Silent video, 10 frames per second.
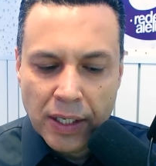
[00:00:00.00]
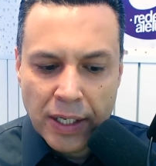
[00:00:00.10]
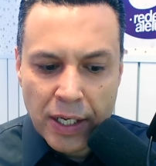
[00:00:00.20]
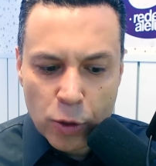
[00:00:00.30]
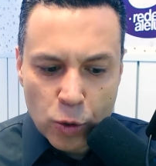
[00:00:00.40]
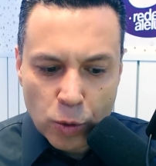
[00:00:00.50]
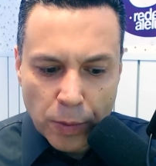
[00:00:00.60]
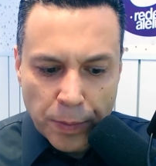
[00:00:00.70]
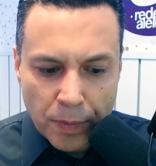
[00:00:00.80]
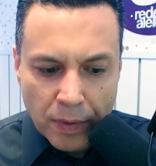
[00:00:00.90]

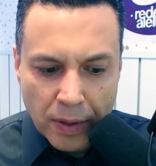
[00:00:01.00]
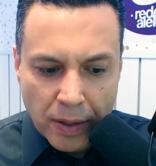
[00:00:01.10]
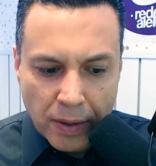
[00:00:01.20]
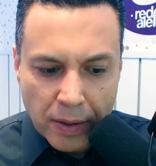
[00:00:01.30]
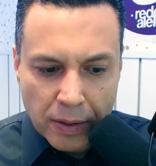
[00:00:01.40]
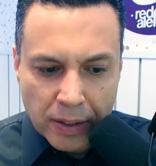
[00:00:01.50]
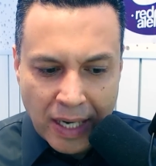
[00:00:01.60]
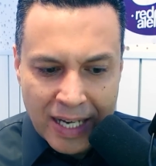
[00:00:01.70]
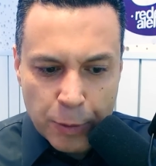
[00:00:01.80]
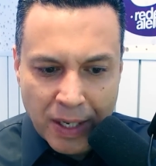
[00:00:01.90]
Isso
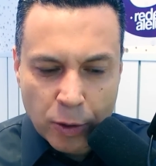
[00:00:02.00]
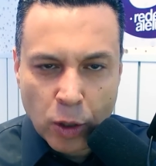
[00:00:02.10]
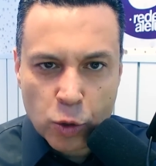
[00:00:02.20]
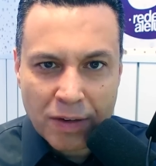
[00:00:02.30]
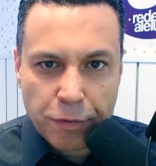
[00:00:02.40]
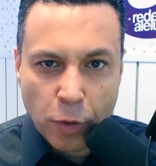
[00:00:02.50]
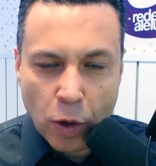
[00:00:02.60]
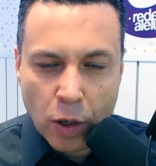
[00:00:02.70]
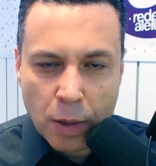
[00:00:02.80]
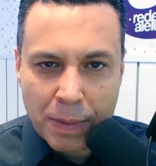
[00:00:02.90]
traz para nós uma
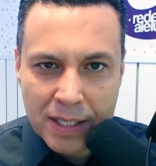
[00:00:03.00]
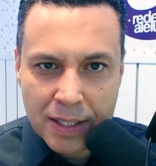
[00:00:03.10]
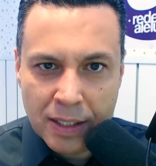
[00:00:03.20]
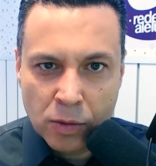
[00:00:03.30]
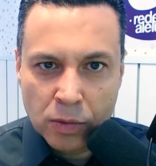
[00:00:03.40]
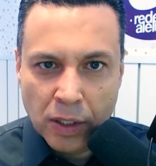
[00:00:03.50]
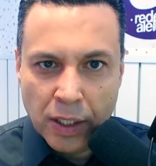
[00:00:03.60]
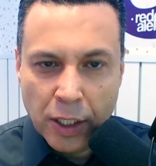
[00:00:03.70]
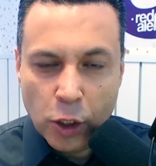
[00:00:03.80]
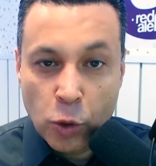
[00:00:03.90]
formação
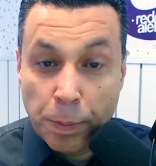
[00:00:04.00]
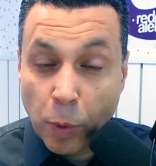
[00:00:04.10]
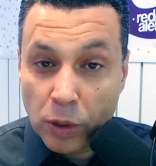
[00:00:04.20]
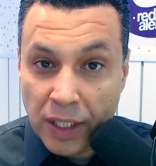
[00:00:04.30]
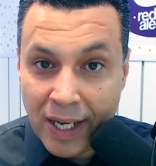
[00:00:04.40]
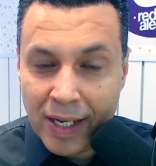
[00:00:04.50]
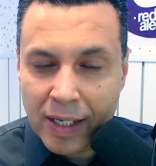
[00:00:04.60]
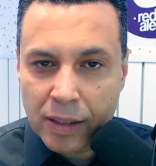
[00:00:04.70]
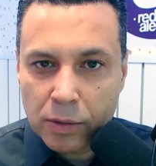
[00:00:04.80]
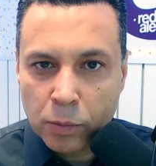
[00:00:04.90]
e um
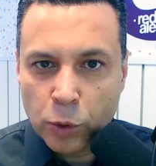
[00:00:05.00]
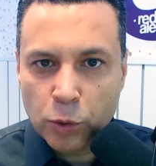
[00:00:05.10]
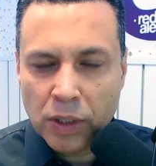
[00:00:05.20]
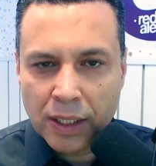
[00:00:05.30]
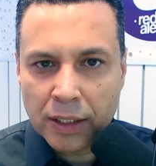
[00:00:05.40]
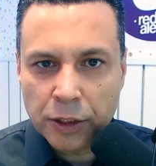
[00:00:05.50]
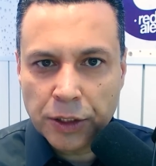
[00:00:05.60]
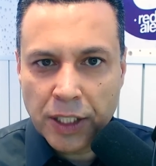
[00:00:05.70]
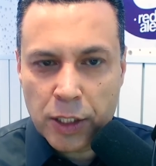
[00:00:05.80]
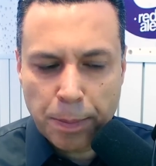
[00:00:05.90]
poder muito
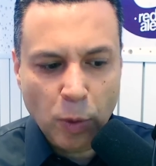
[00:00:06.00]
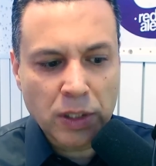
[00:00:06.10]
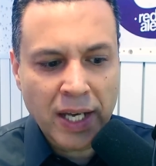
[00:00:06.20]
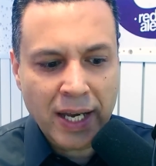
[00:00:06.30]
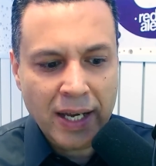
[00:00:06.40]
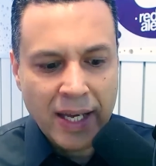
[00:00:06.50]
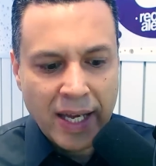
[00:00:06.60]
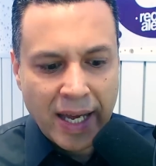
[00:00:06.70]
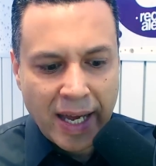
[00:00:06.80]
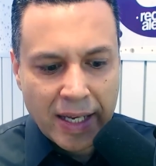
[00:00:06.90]
grande. Esse poder
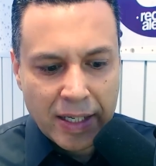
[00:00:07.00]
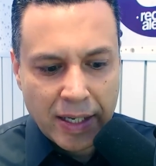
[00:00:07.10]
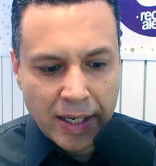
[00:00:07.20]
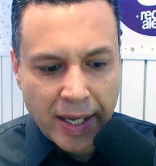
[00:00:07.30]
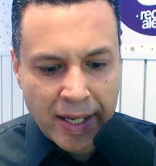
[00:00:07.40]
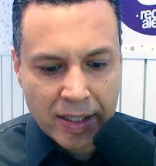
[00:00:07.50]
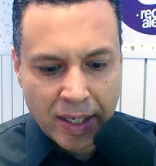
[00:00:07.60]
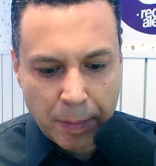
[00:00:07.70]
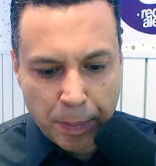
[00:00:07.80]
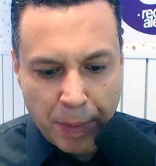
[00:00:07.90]

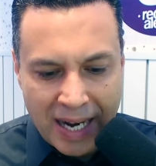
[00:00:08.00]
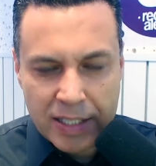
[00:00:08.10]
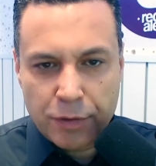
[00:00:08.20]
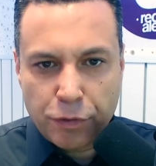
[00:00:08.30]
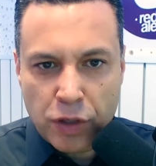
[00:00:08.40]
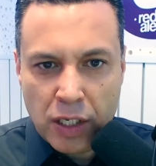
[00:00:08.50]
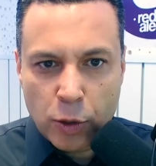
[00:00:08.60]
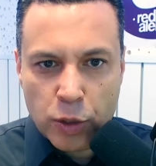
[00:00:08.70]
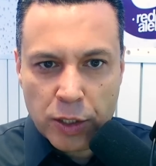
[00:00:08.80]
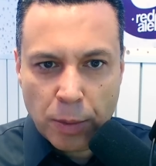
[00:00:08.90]
entre pais e
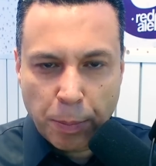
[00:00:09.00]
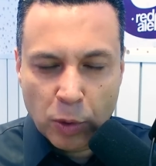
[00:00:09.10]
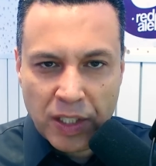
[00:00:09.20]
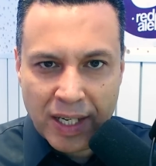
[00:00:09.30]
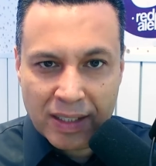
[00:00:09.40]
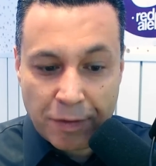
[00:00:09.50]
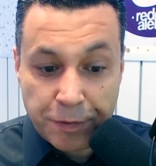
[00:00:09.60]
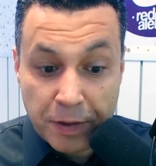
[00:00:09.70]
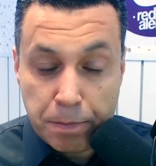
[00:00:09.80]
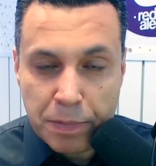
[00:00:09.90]
filhos, esse poder da
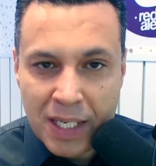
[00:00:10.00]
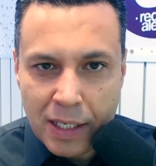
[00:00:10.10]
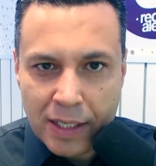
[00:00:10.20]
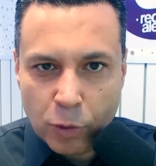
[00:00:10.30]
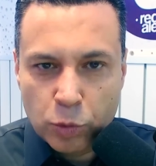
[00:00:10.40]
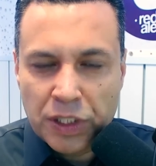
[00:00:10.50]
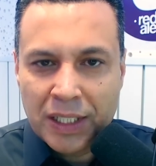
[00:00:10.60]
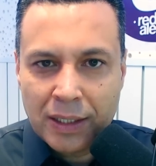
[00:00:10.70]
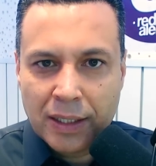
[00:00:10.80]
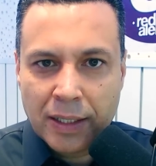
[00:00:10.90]
família
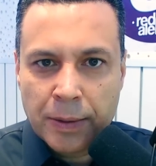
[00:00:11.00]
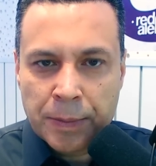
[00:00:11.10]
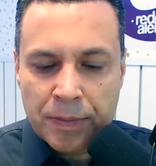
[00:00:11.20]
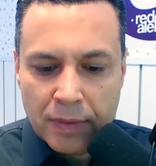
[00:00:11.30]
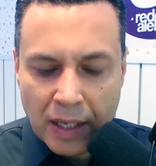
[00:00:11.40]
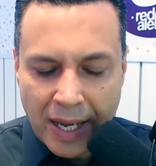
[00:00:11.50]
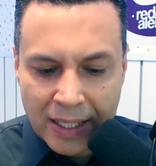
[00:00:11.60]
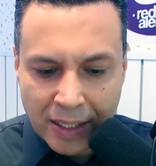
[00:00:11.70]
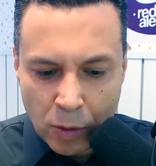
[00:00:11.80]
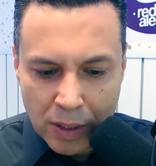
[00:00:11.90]
unida,
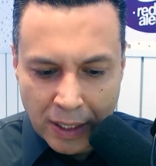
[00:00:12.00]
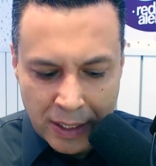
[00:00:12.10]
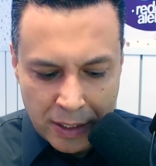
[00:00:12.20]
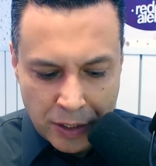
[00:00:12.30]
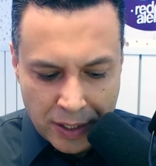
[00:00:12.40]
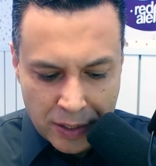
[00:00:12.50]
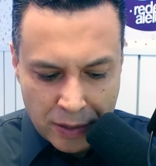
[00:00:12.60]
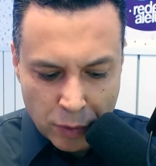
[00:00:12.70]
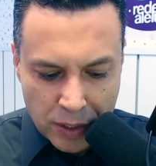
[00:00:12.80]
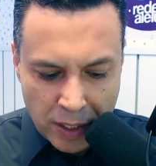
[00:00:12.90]
é tão grande que,
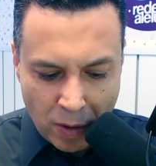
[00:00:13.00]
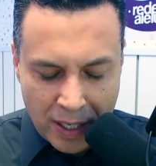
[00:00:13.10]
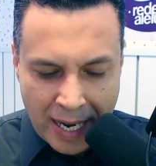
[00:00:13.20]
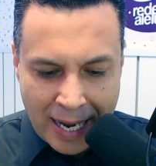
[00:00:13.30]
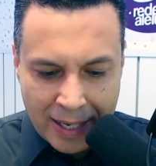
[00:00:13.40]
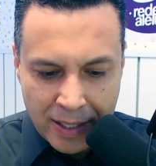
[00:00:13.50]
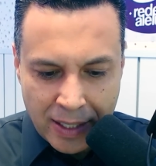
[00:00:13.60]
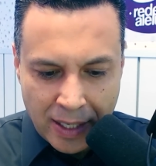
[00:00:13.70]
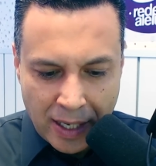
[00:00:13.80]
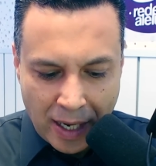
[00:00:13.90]
se você olhar
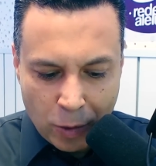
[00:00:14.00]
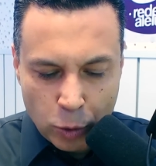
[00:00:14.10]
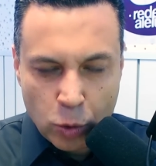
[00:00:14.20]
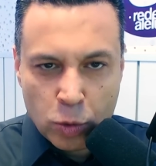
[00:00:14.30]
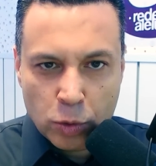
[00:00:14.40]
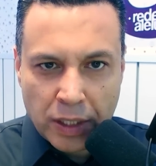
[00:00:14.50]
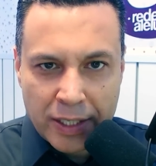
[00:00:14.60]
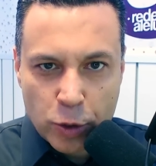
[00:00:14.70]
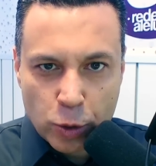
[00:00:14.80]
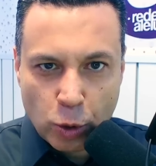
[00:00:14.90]
ao longo
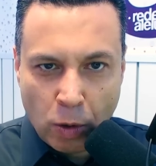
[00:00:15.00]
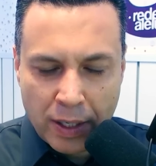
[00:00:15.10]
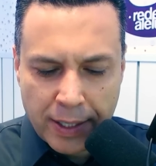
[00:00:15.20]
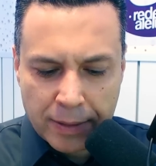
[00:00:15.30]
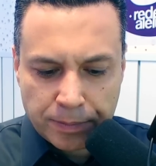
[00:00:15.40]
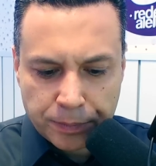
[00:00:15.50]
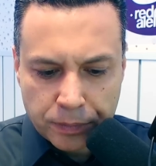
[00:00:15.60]
da história,